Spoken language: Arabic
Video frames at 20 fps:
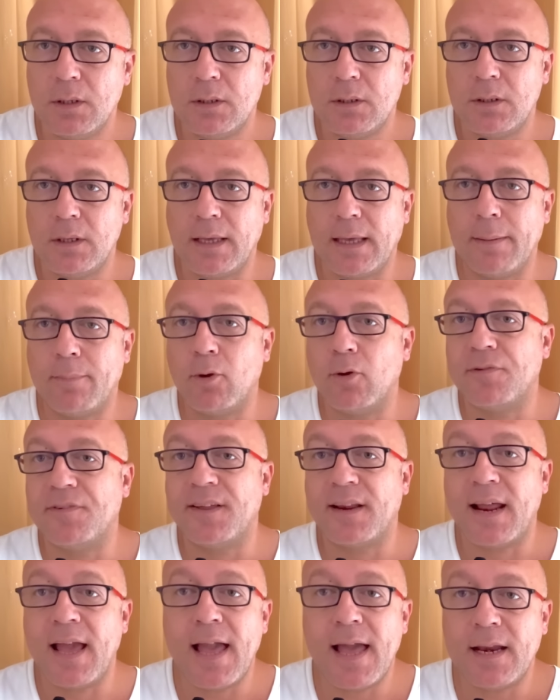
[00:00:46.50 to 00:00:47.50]
يجيب له
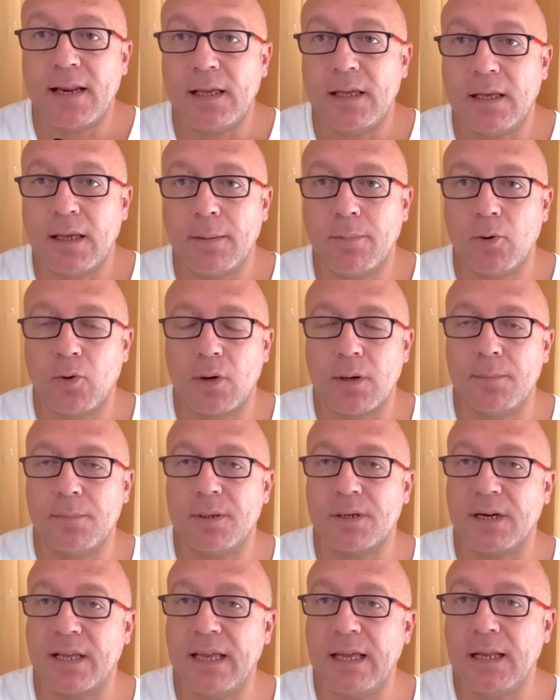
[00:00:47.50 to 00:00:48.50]
فيراري يجيب له
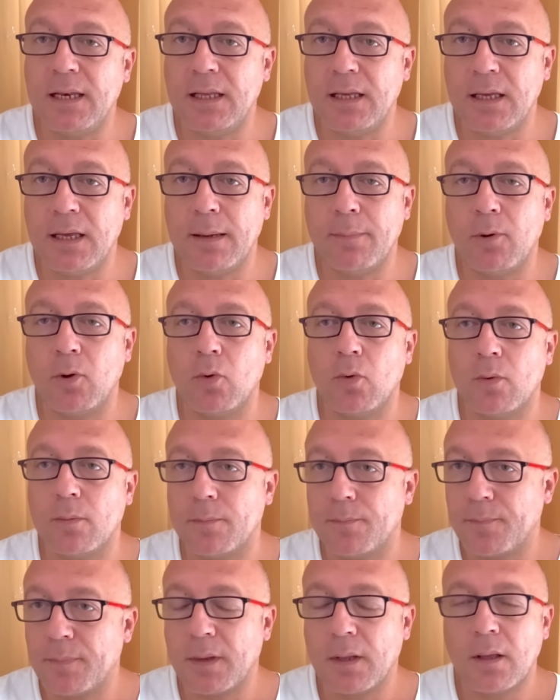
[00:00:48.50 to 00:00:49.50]
لامبرجيني يجيب له
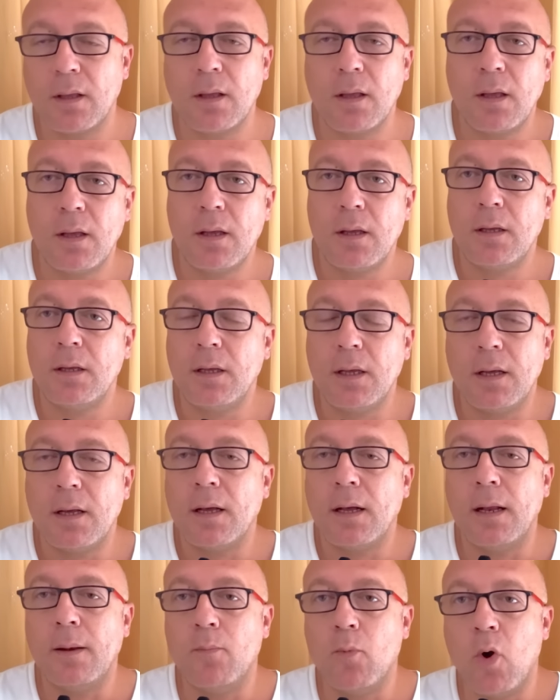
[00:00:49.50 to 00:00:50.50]

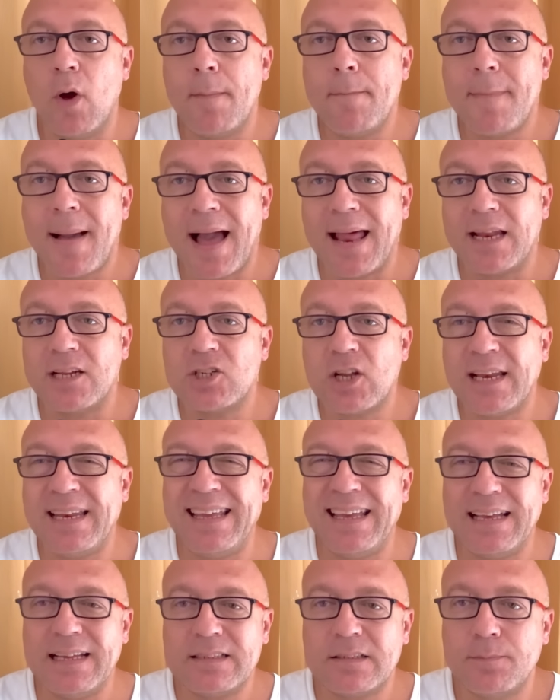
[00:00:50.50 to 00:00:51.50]
المهم علشان
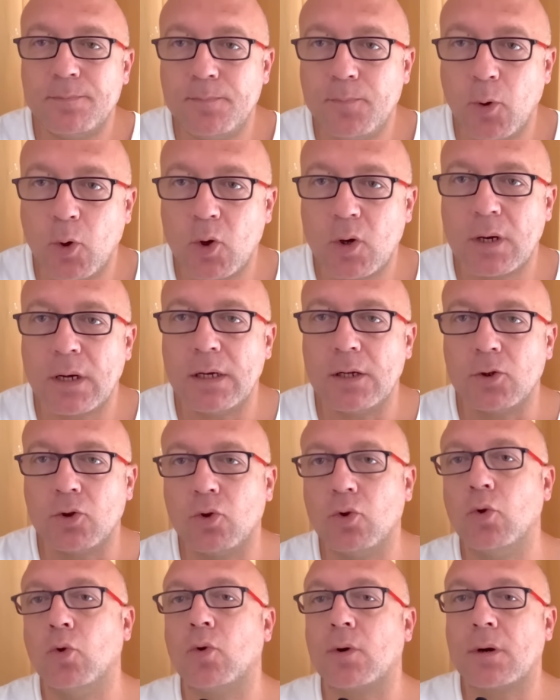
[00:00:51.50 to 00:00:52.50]
يسبق
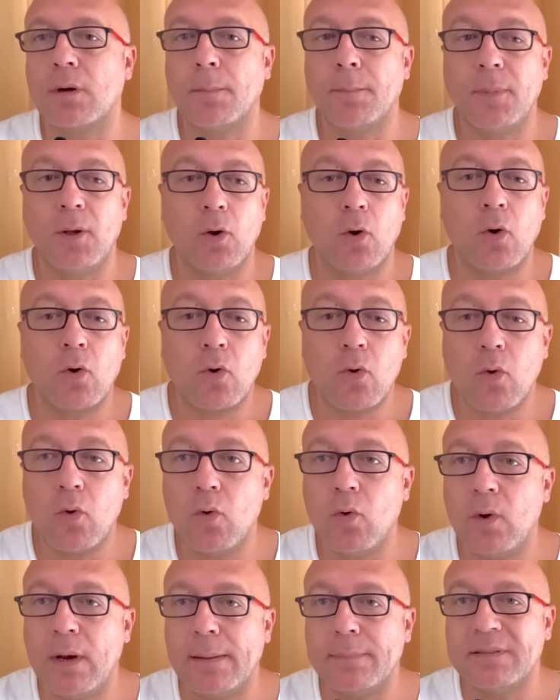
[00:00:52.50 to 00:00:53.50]
الدور
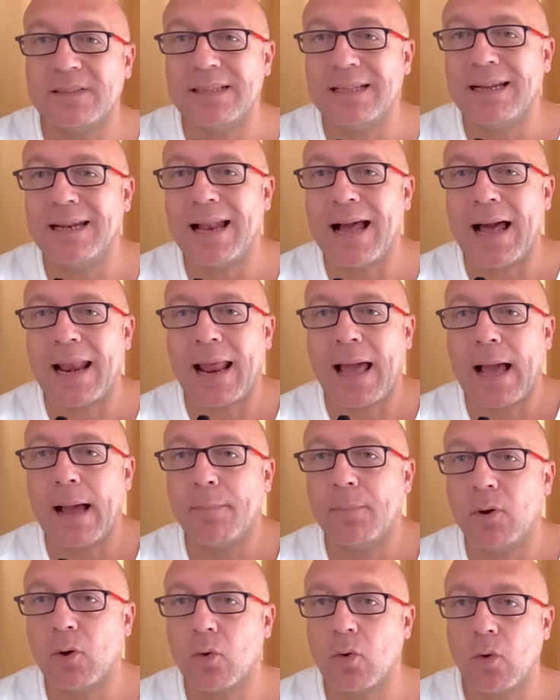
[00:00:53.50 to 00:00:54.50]
بيخرجوا لابسين اللي على
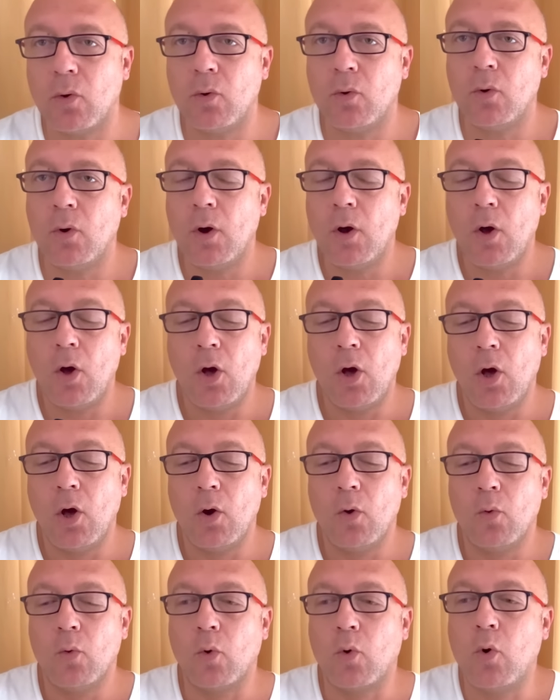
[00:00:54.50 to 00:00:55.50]
الحبل كله
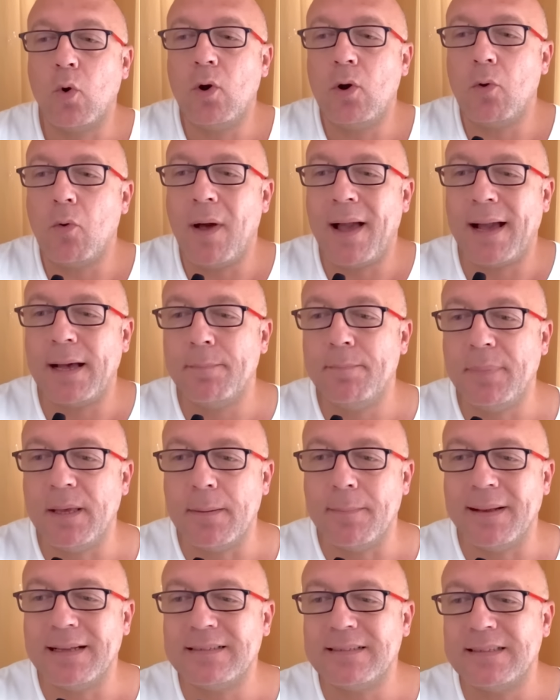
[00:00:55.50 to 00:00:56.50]
وكل واحد
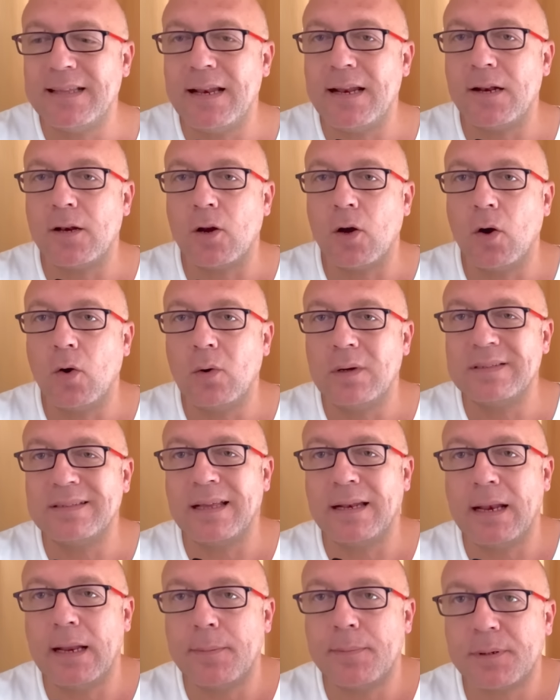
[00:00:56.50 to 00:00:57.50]
بيمثل ان هو
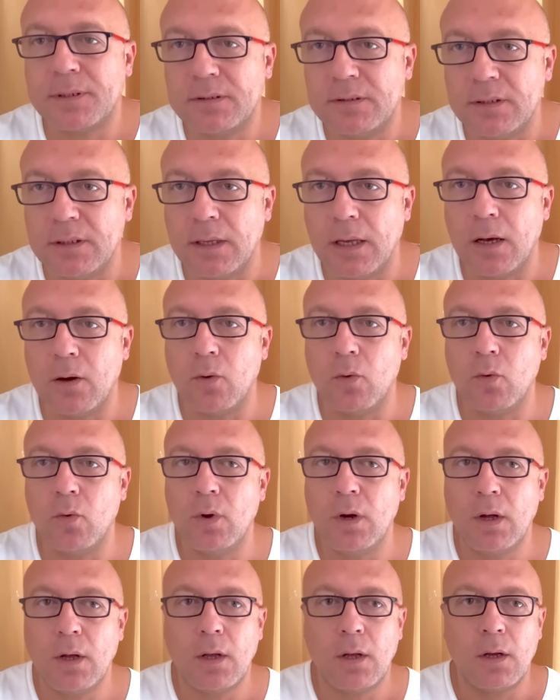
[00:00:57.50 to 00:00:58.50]
سيلبرتي او
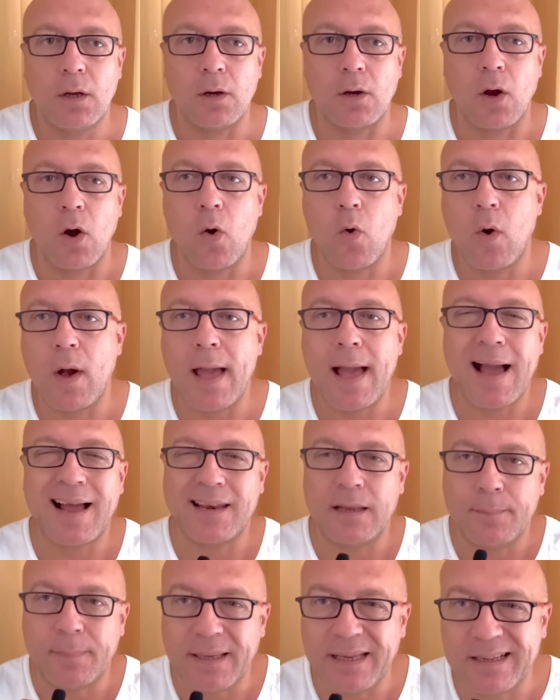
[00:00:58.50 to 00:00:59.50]
ان هو
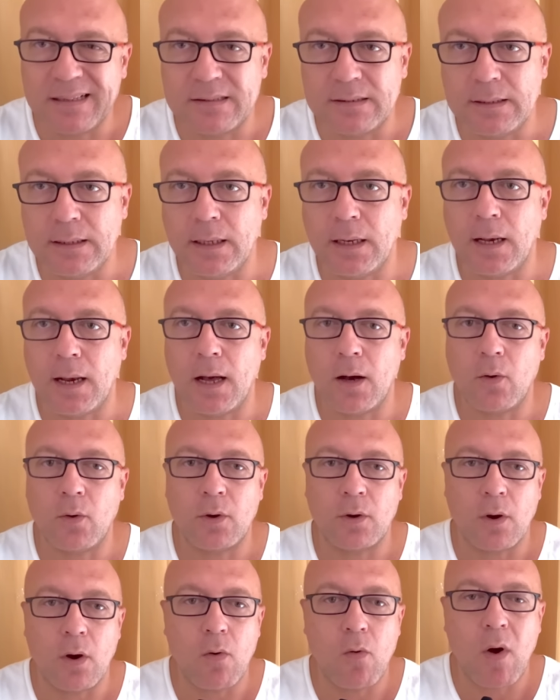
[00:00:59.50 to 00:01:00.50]
يعني بيج ديل او
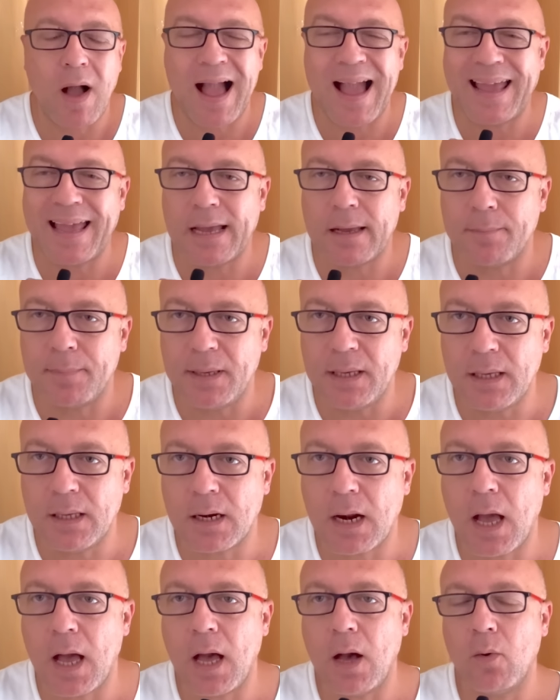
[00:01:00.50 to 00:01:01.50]
ان هو حاجه
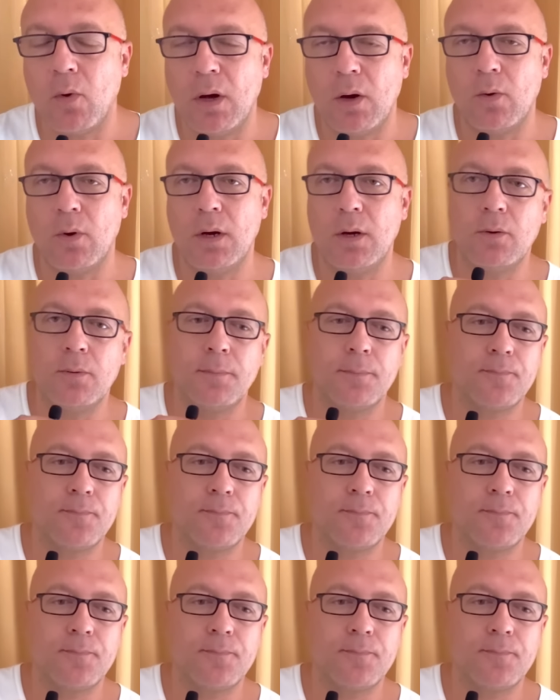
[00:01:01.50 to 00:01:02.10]
كبيره او او او